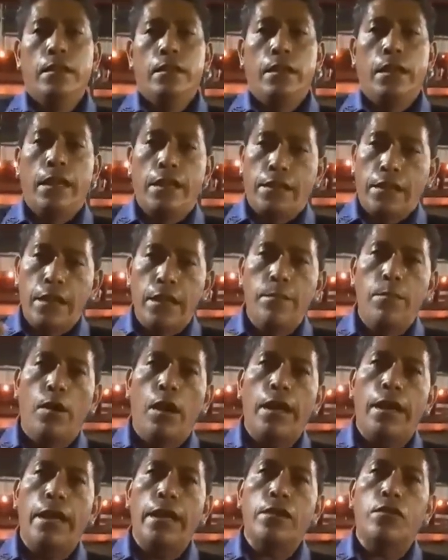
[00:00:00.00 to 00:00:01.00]
Exigimos a
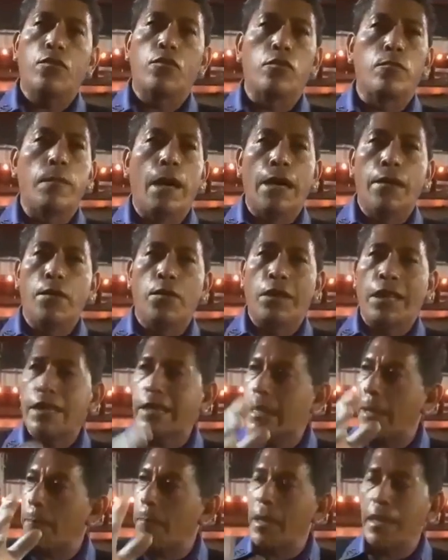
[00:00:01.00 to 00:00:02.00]
Derechos Humanos que
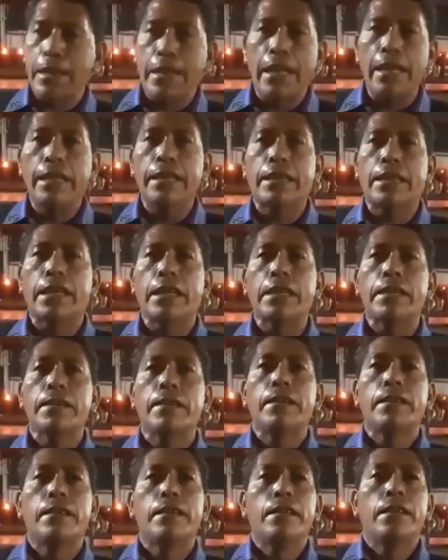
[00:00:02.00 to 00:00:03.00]
esté pendiente
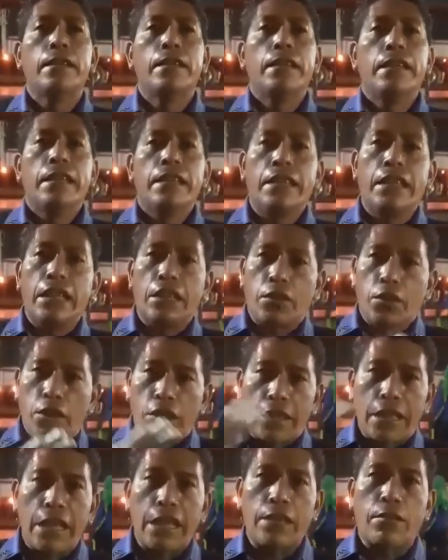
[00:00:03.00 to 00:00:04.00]
de toda
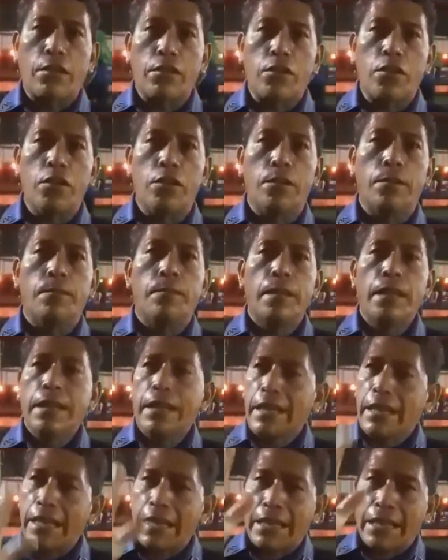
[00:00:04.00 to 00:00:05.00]
esta situación,
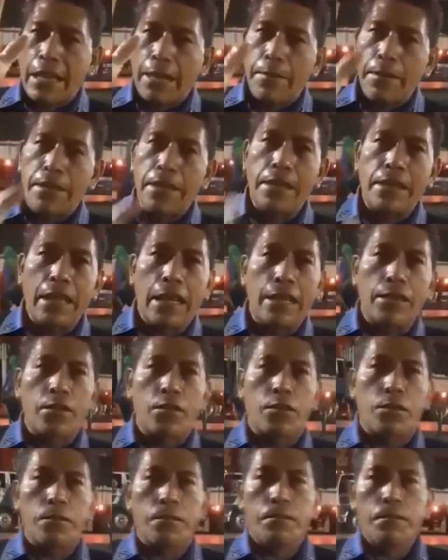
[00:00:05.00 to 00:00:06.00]
que esté
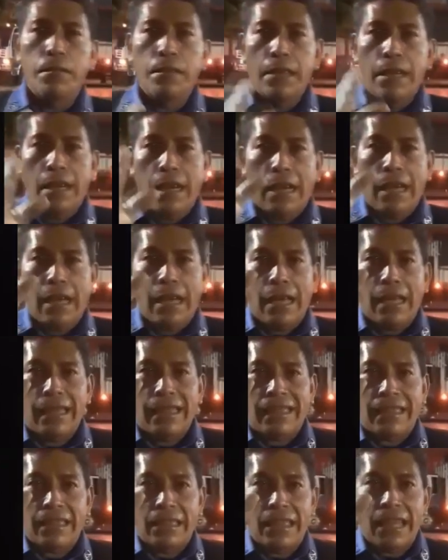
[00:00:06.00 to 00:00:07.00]
visitando
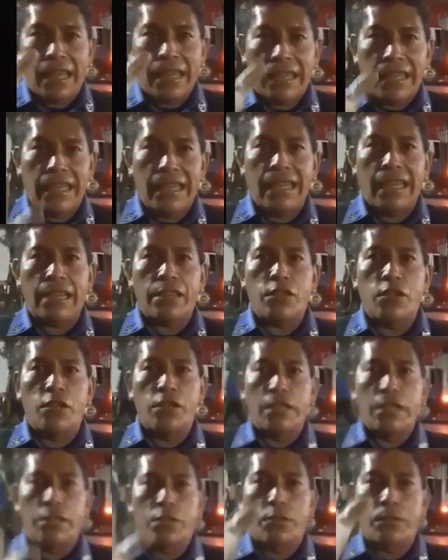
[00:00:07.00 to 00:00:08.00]
las
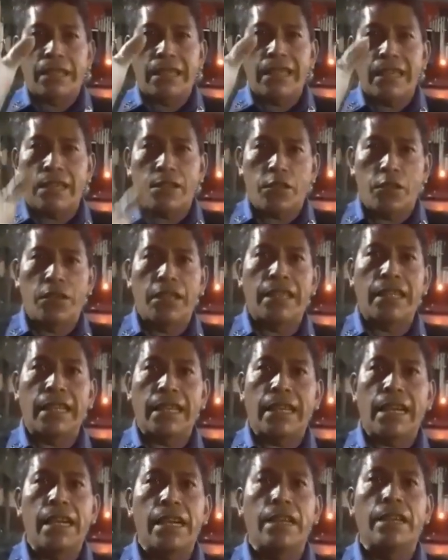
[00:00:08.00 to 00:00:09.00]
delegaciones y subdelegaciones del
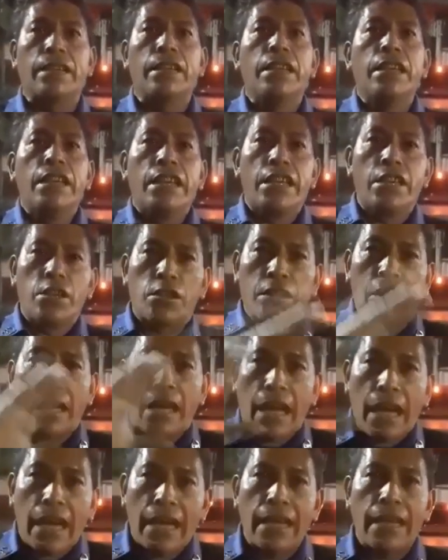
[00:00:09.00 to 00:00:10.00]
CAN y otras
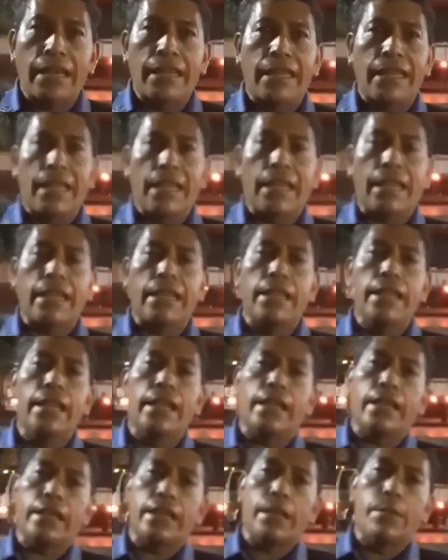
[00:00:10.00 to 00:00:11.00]
áreas de la alcaldía
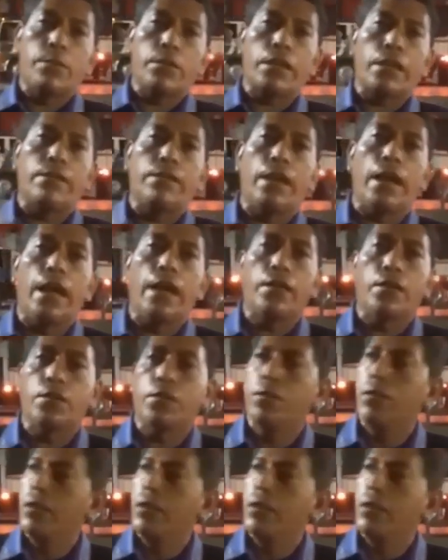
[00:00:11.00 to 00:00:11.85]
que estamos trabajando